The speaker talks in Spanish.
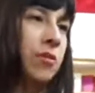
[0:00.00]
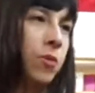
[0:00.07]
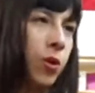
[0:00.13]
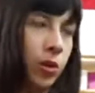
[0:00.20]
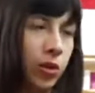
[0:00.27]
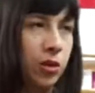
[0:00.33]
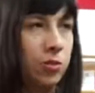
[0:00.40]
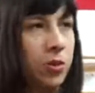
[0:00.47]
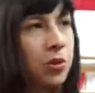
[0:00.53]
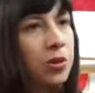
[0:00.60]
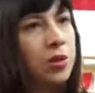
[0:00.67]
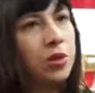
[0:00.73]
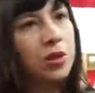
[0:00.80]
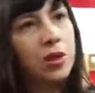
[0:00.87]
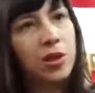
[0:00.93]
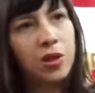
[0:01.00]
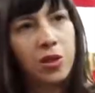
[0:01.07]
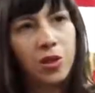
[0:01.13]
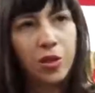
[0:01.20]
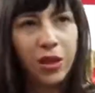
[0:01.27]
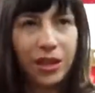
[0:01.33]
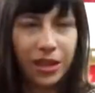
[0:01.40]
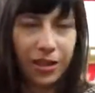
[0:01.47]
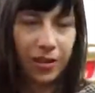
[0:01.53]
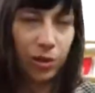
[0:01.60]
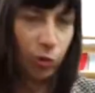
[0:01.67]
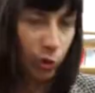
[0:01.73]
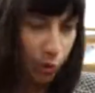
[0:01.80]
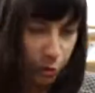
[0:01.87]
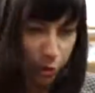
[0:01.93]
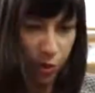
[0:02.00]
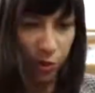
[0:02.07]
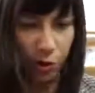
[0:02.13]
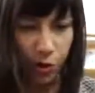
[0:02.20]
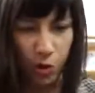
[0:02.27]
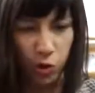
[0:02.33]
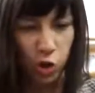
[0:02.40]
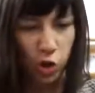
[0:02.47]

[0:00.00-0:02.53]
hipódromo, sobre el trabajo duro,